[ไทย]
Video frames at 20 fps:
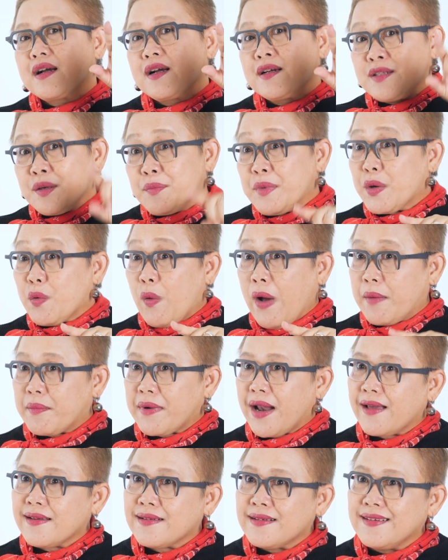ก็จะมีความ
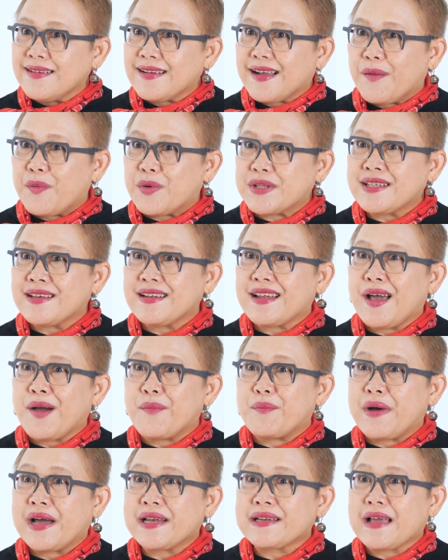คล้ายคลึงกับวัฒนธร
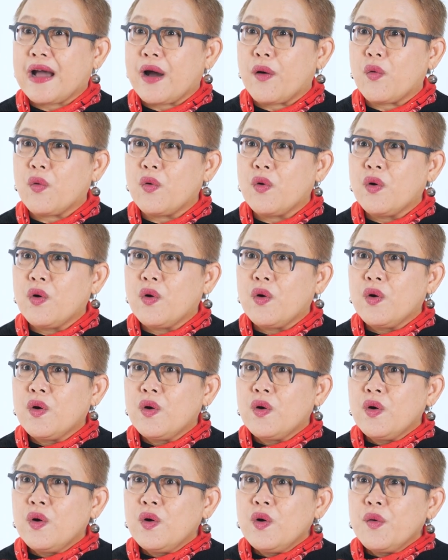รมบ้านเก่า
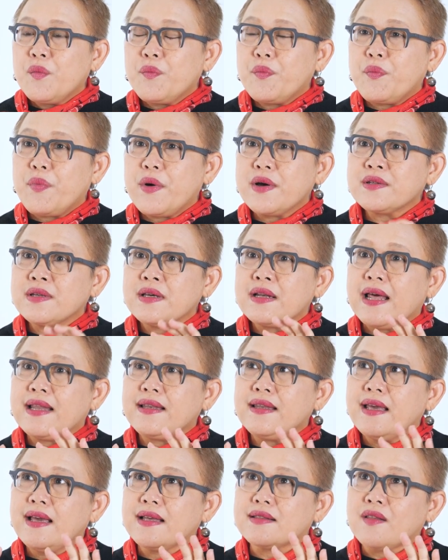เพราะฉะนั้น
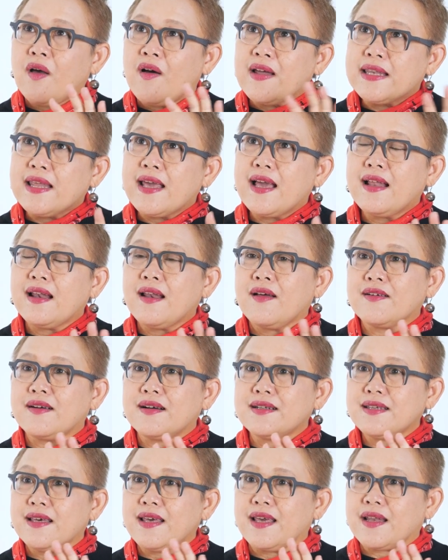เนี่ยตอนนี้เรา
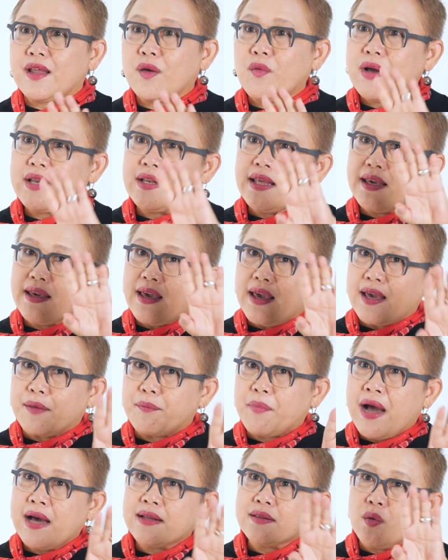ก็จะเห็นได้ว่าในเขต
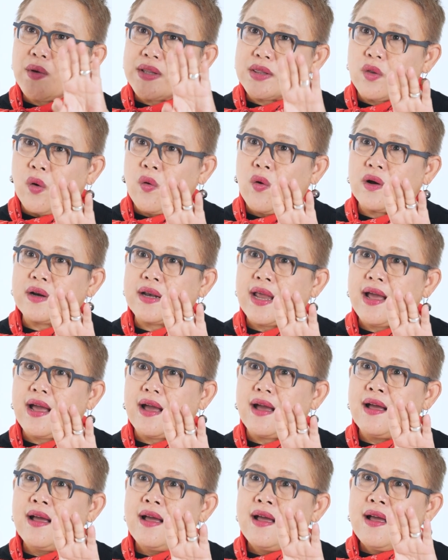ภาคตะวันตกเนี่ย
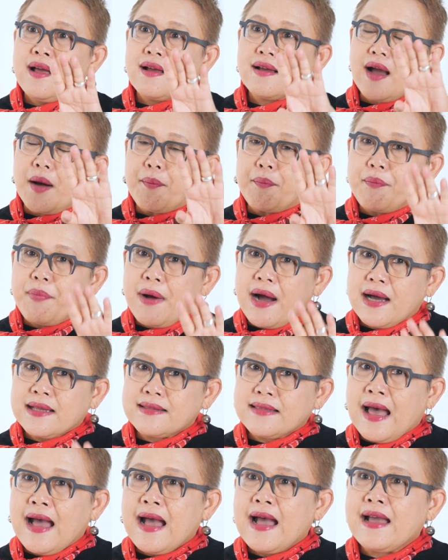กับภาค
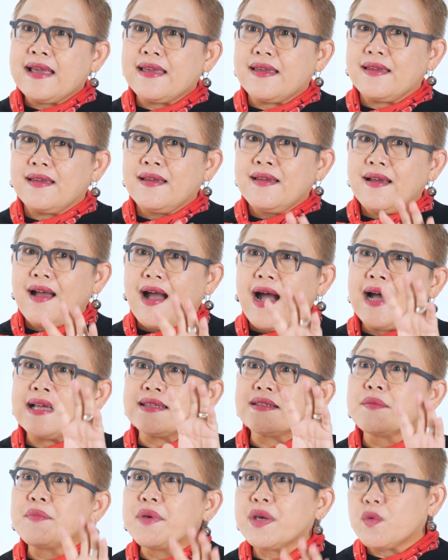ใต้อา
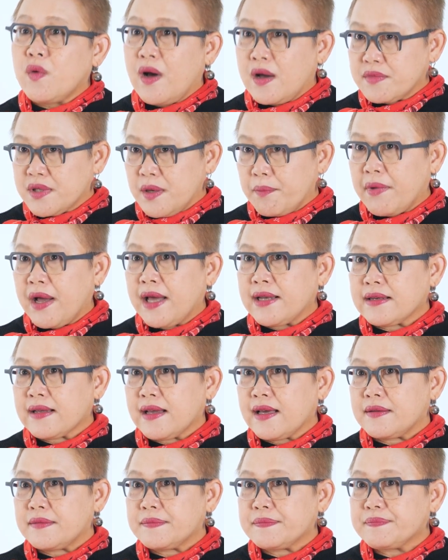จจะมีความสัมพันธ์
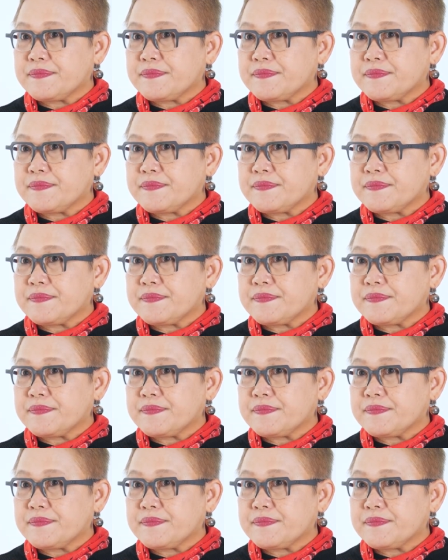กัน